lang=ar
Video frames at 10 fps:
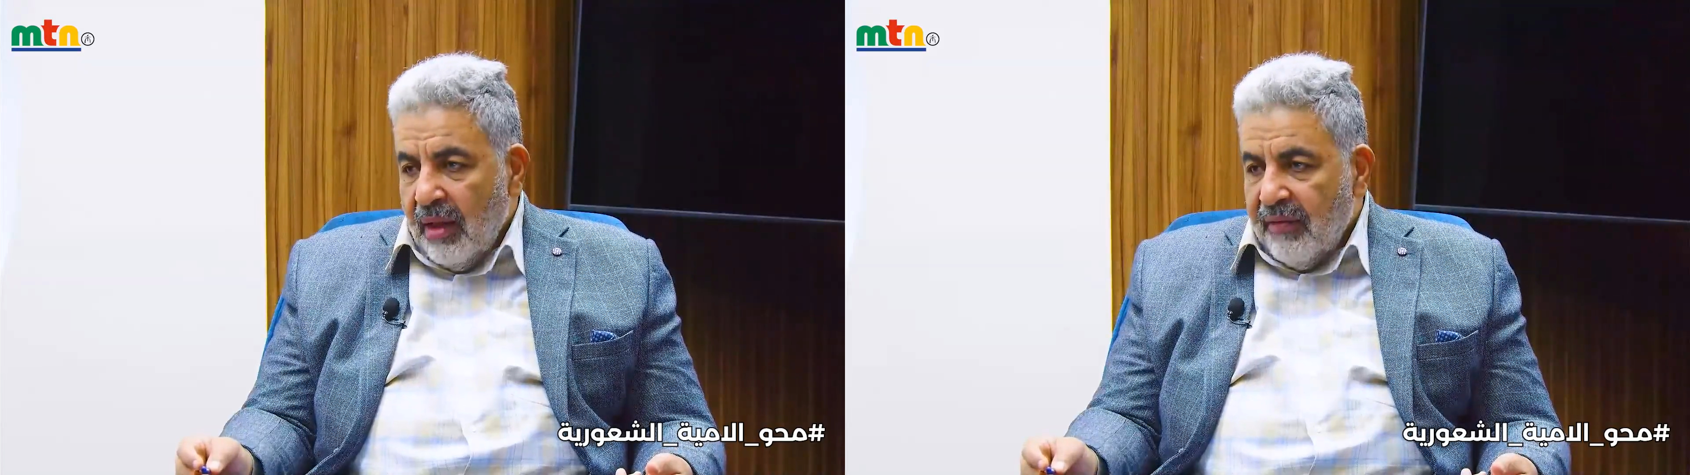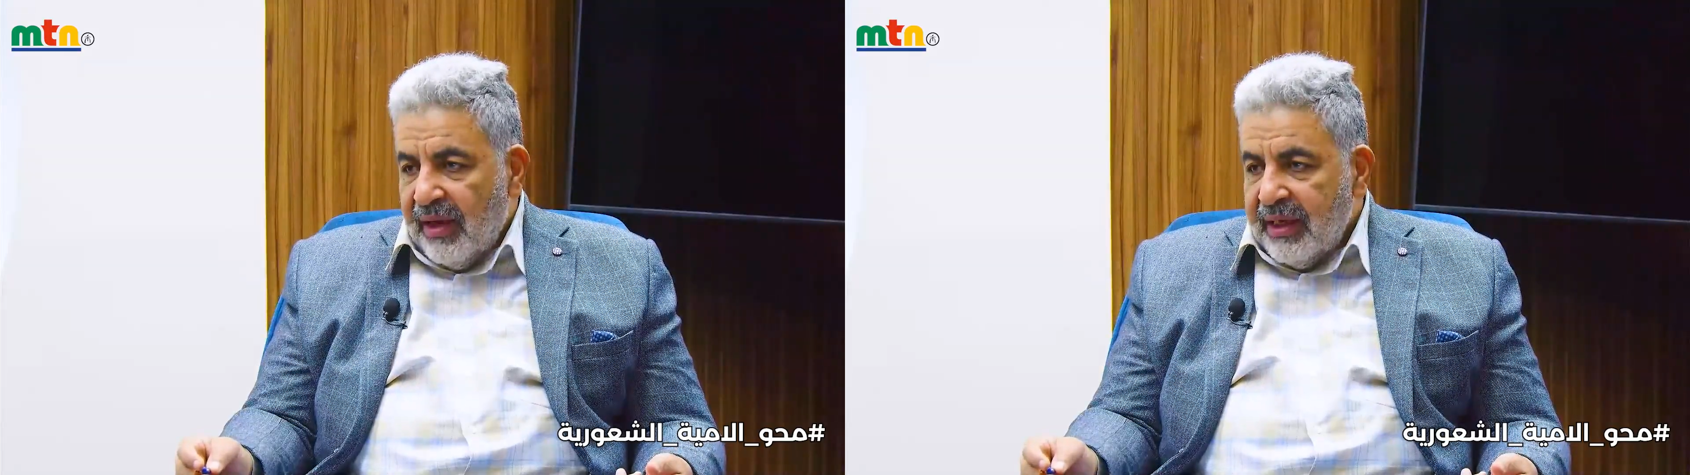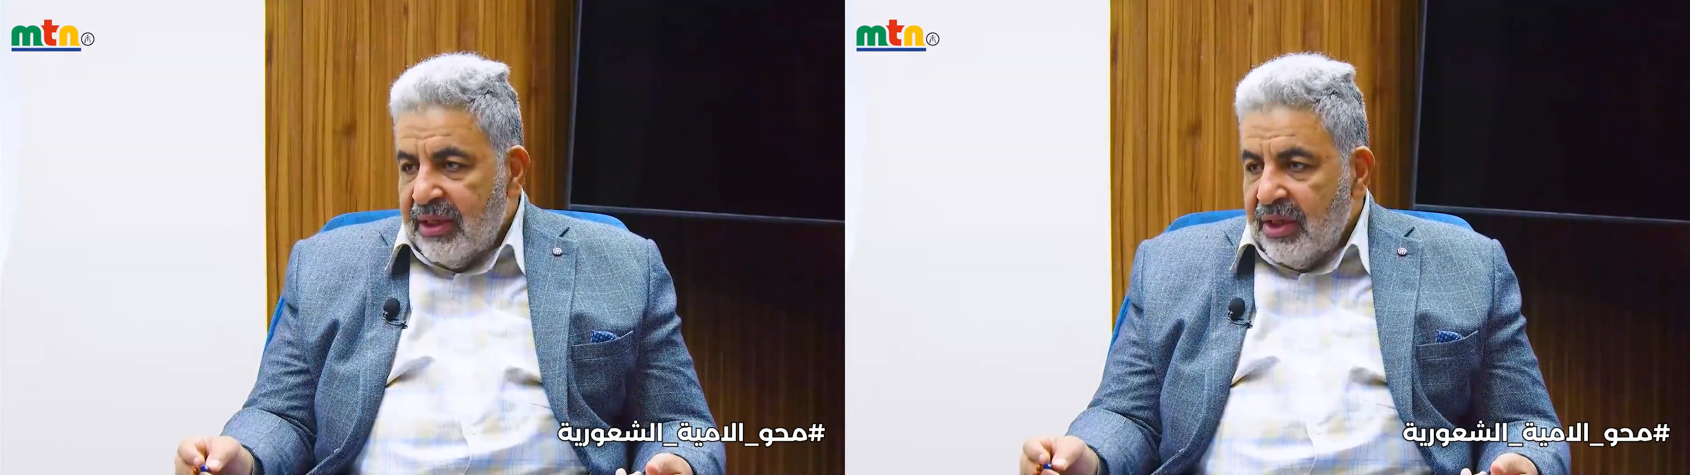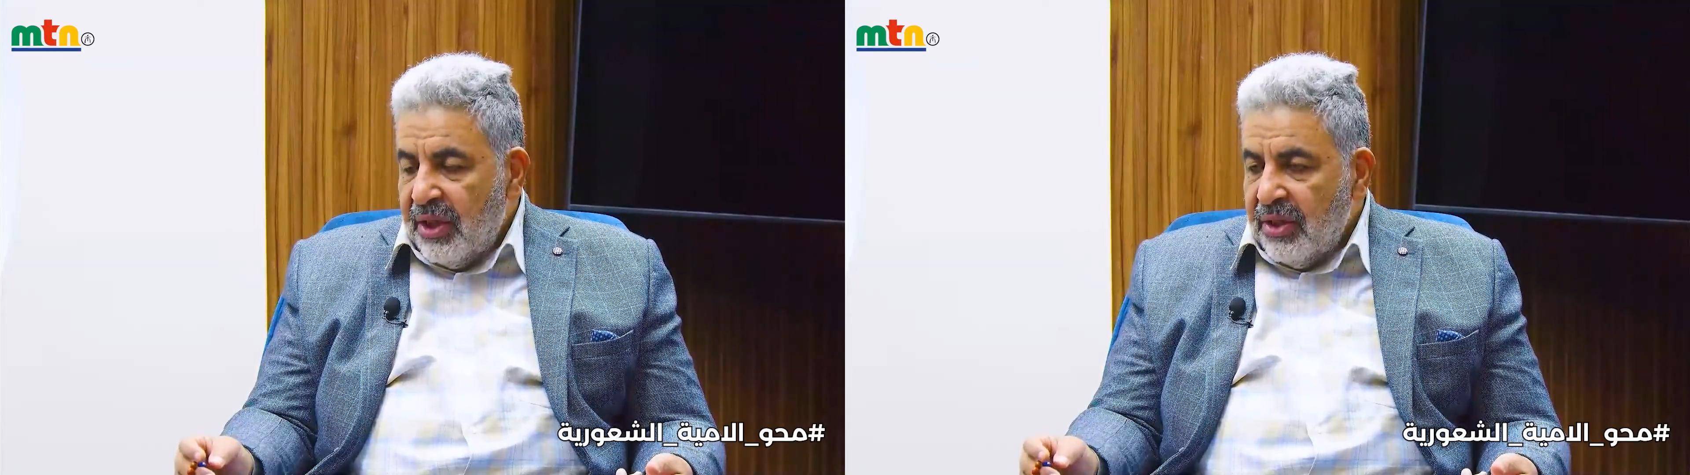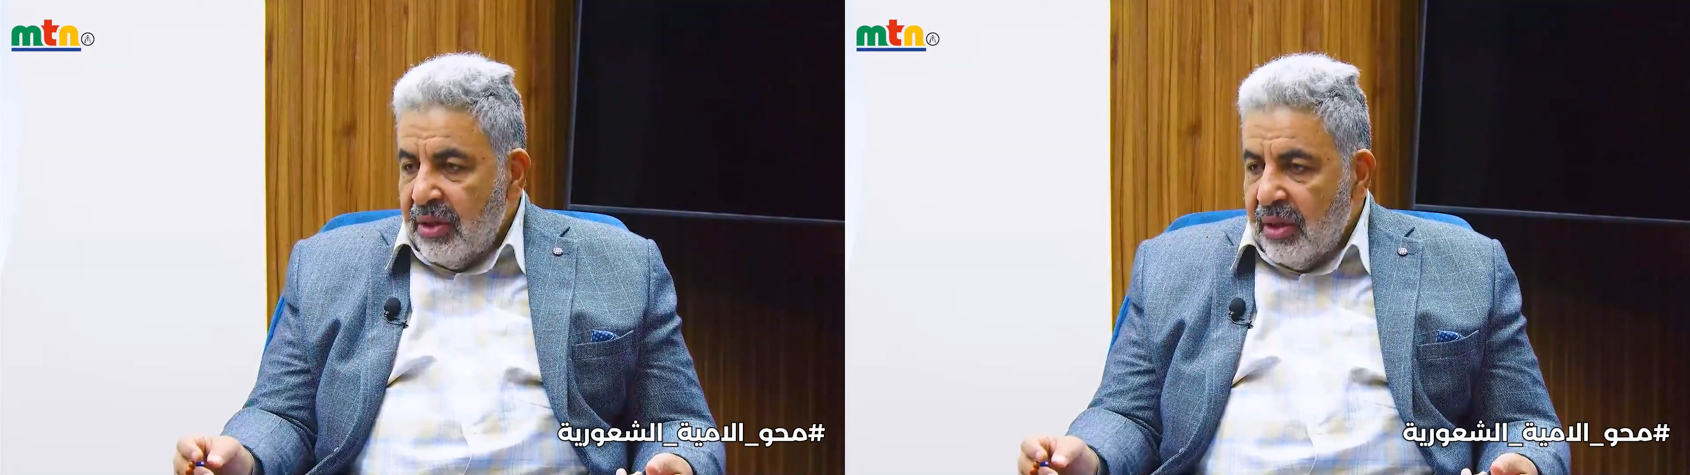
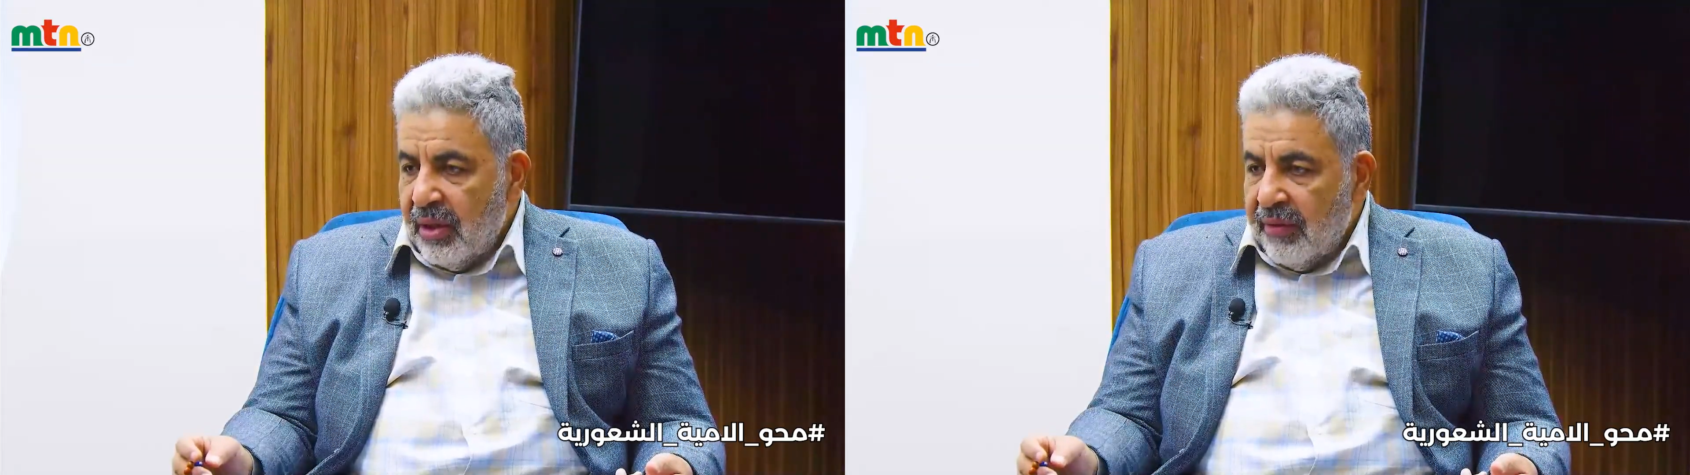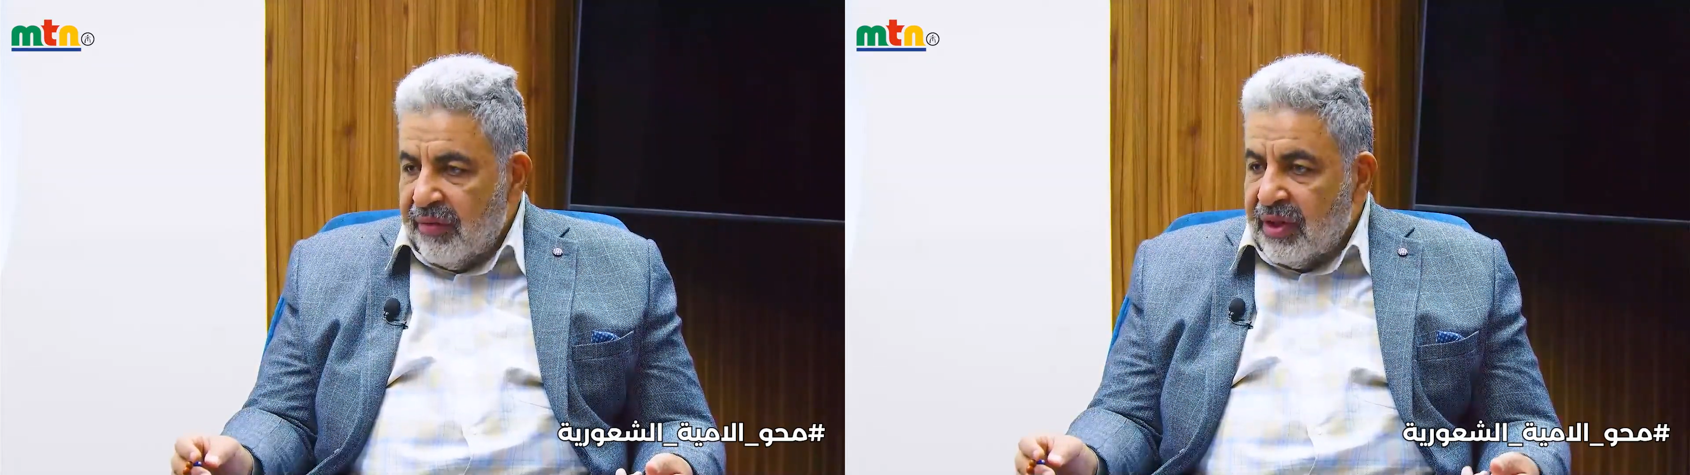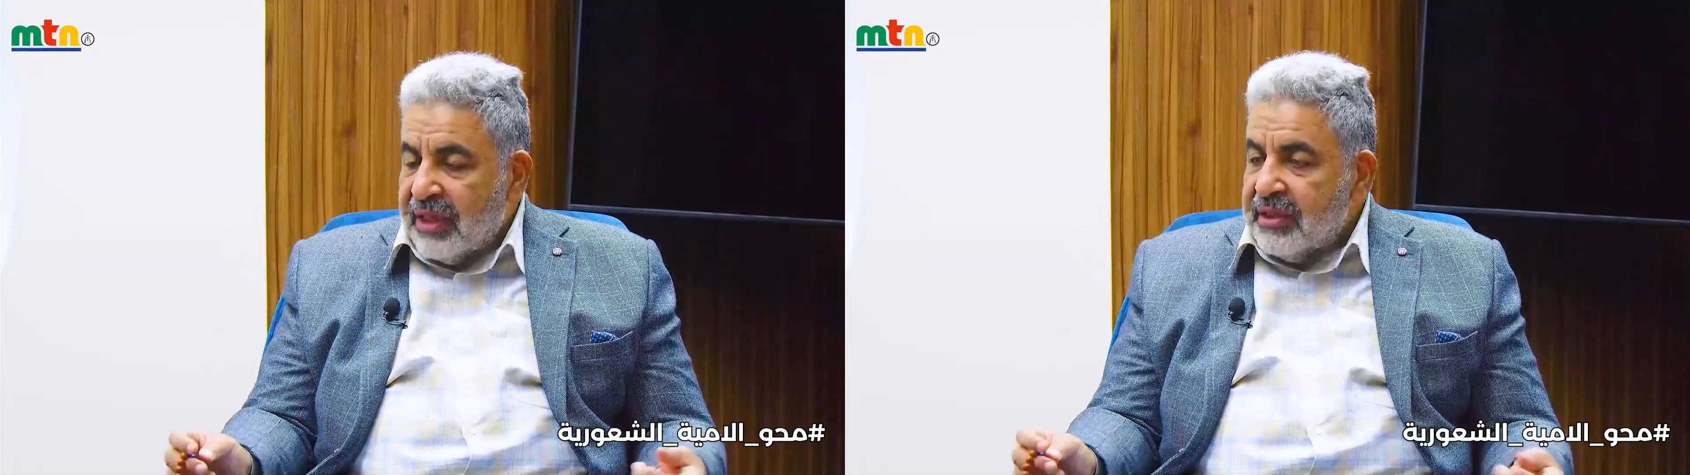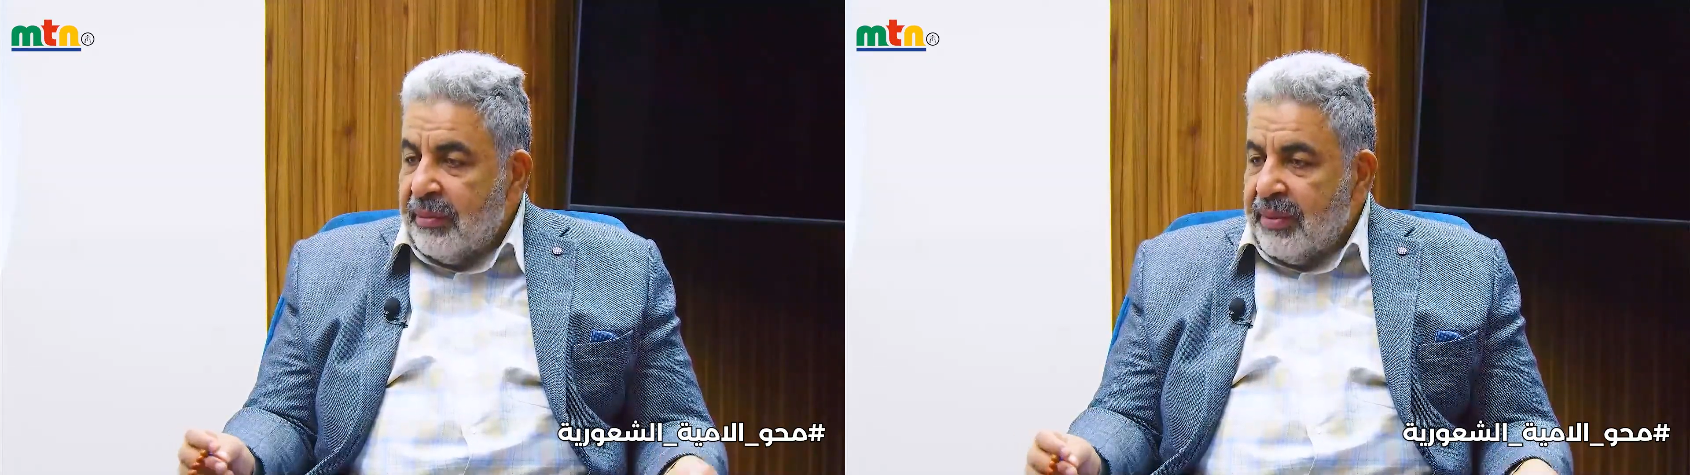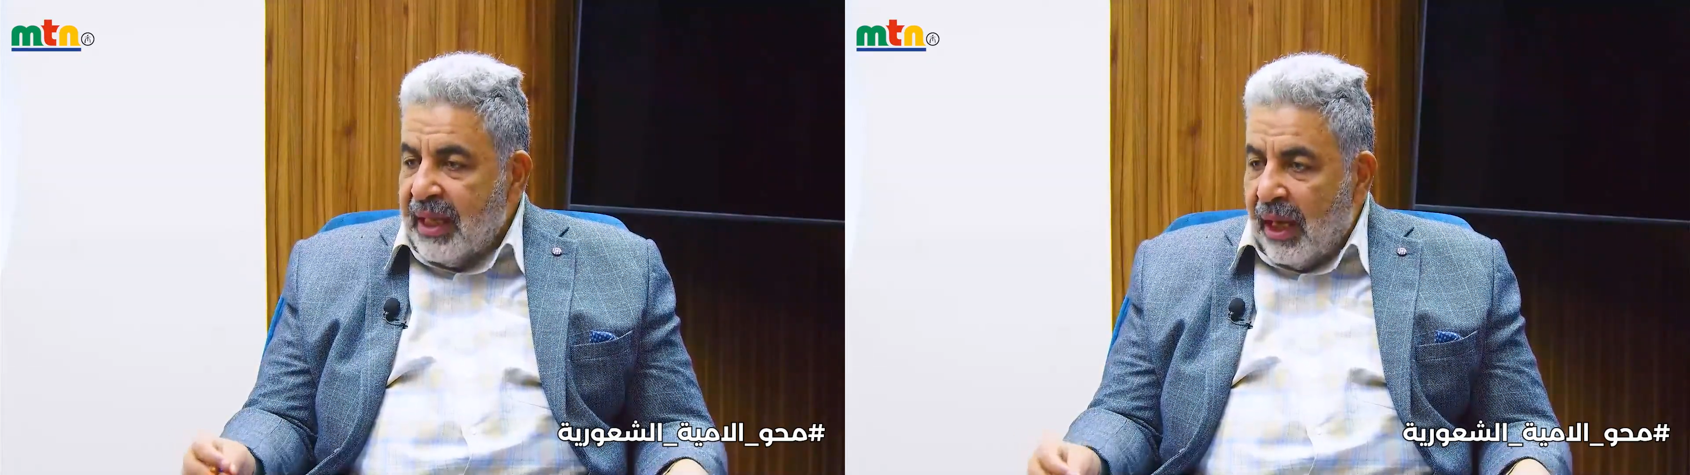فالاثنين في
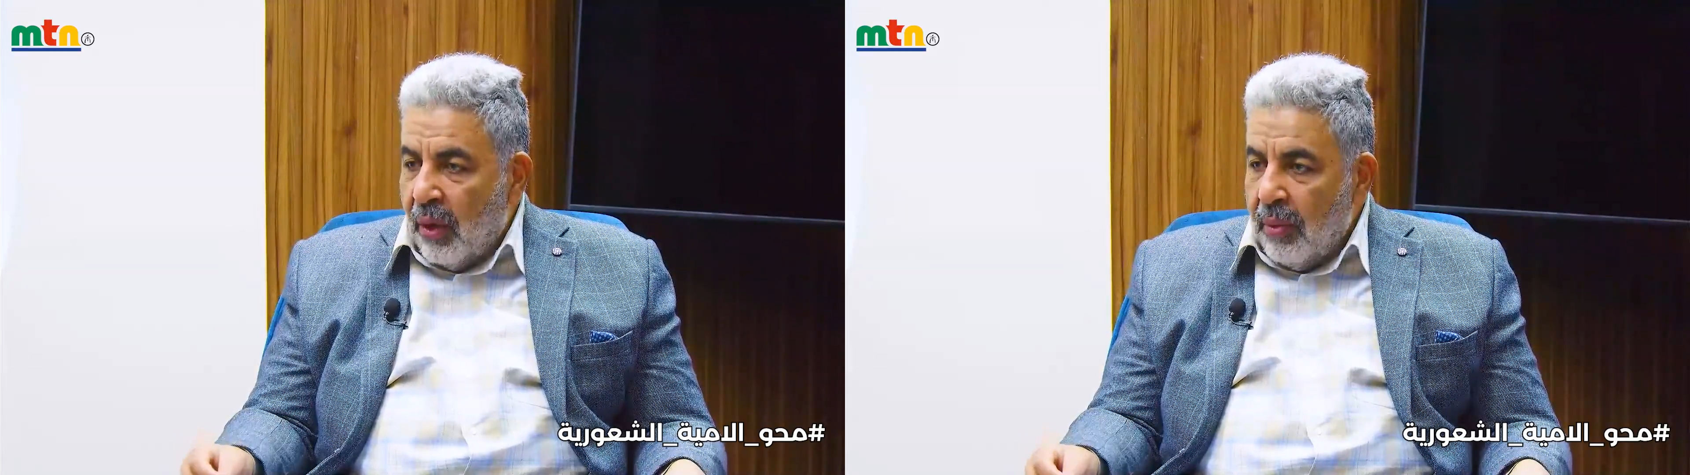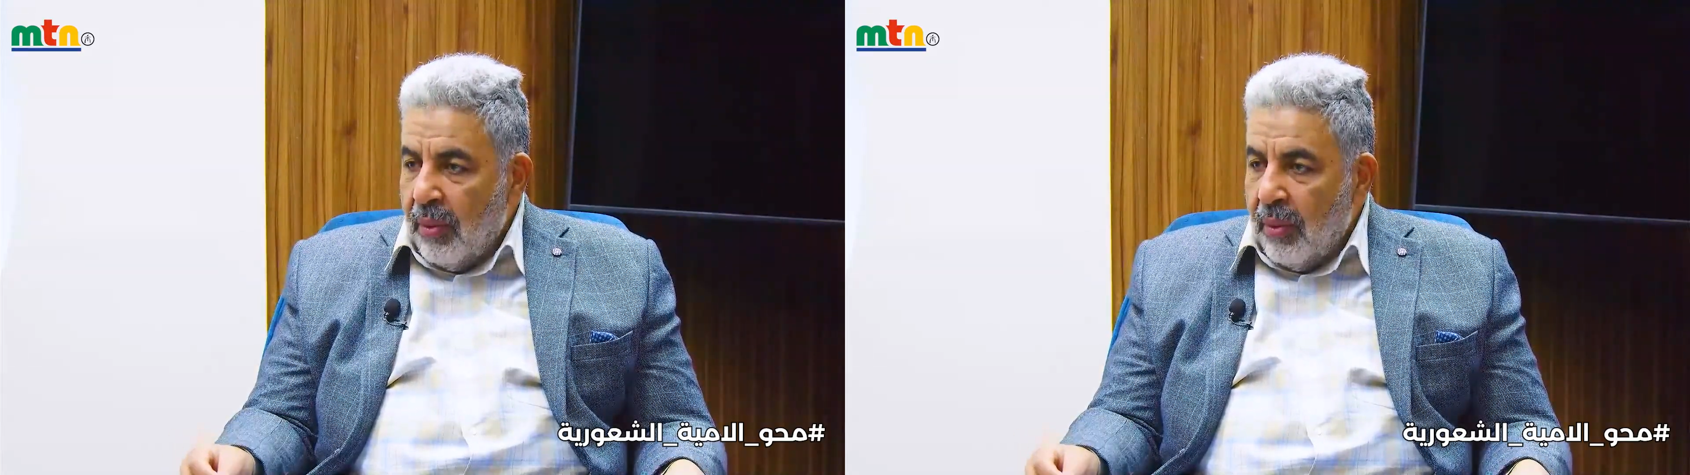التدريب بتاعهم